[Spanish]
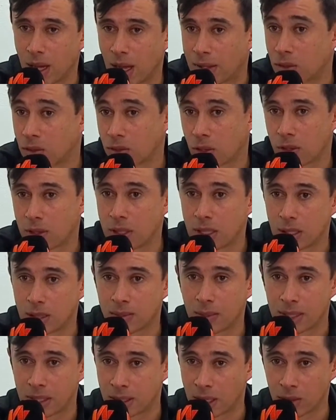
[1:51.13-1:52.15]
hay otro día,
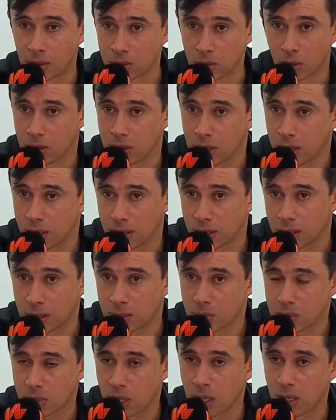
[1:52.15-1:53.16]
mañana hay otro día y
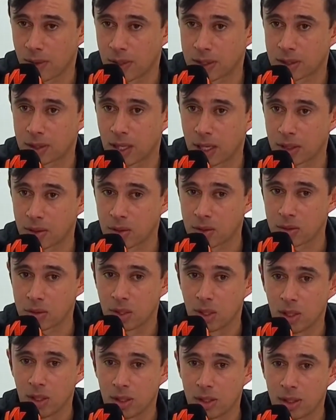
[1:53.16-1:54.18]
tenemos que levantarnos
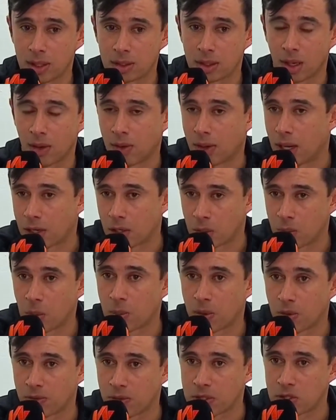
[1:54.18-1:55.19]
y trabajar como
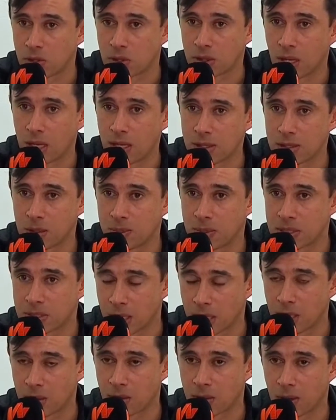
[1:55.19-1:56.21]
profesionales y
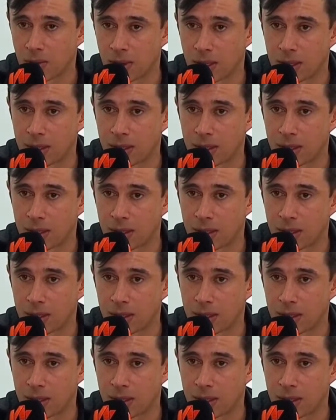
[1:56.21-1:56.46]
pensar en lo que